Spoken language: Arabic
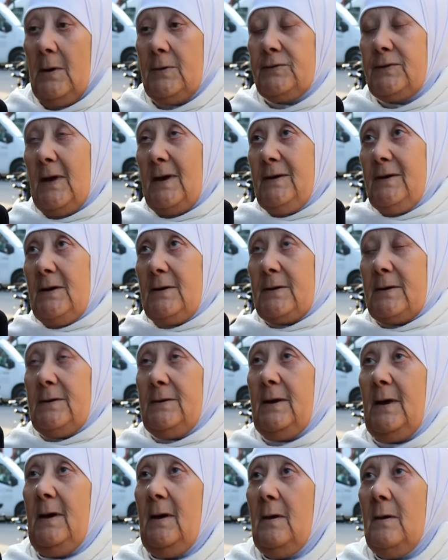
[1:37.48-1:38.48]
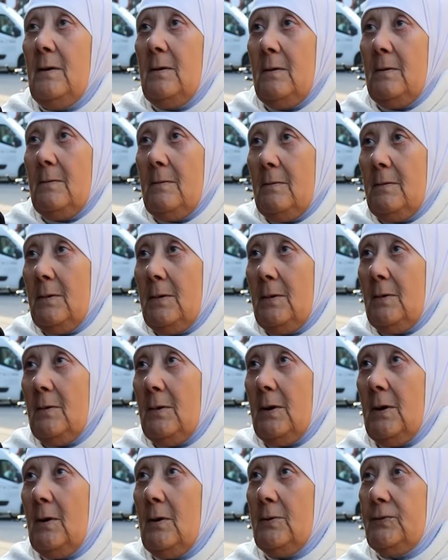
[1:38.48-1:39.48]
حتى اللي لقيناه باش
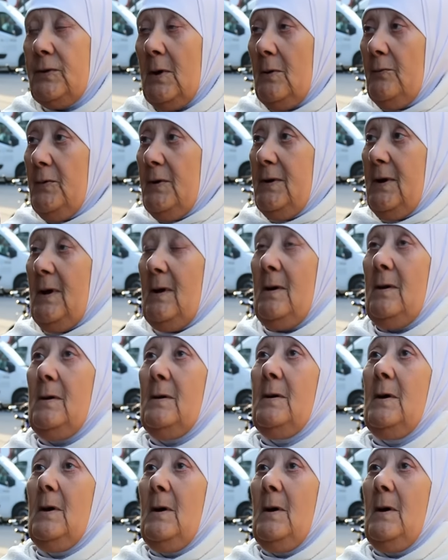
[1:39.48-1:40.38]
داويناه